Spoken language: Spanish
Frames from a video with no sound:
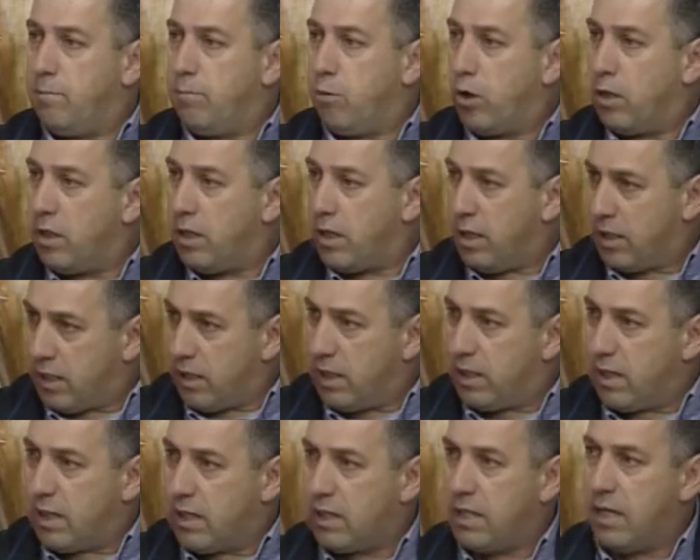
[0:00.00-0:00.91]
por el día
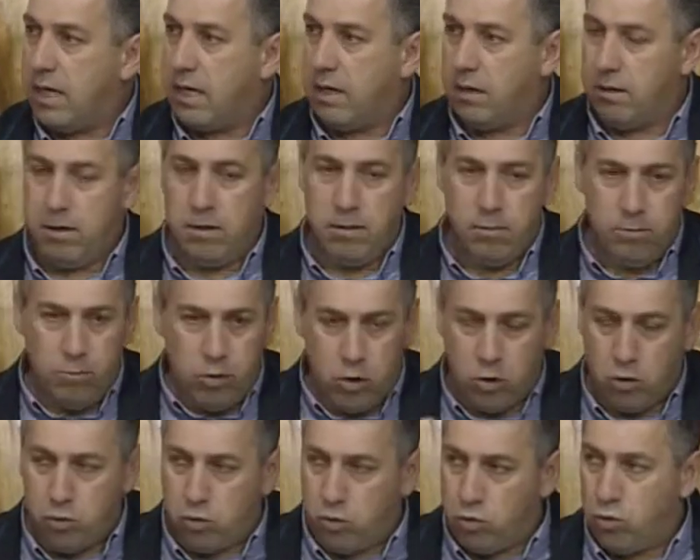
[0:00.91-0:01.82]
tienen que estar pues
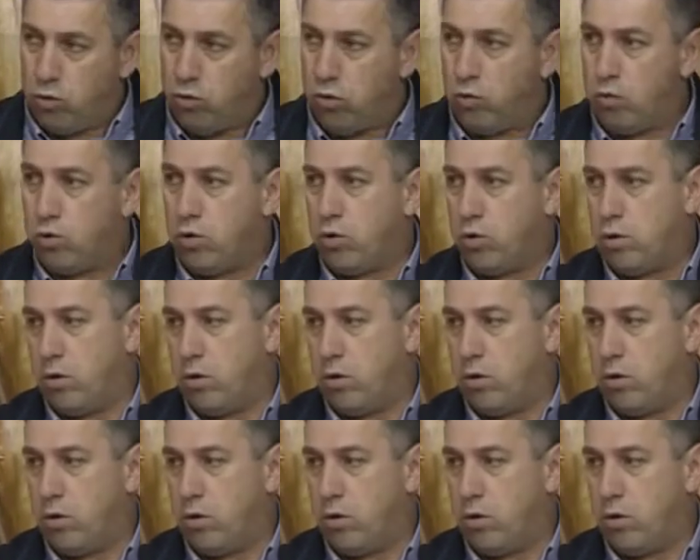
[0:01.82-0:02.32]
con sus,